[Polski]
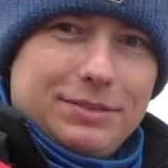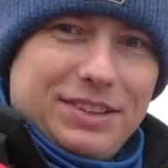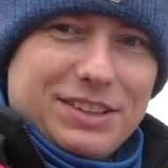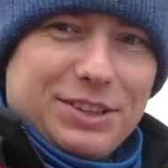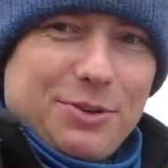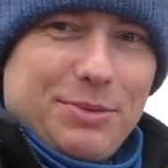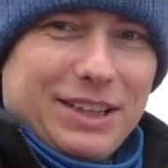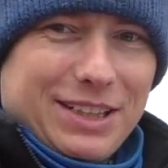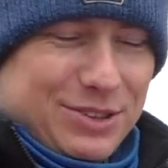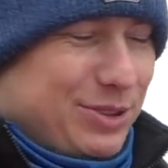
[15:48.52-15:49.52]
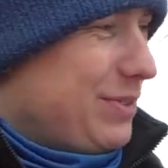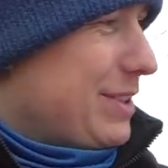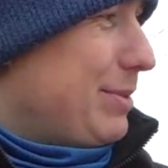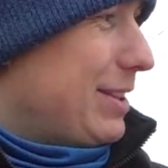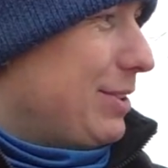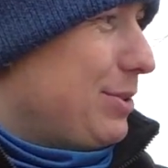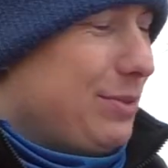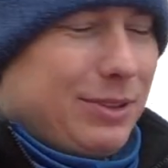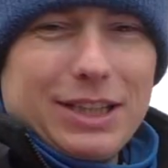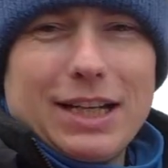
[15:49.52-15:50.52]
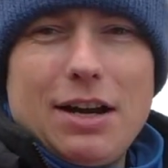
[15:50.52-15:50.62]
więcej komentarzy to wezmę ten kołowrotek,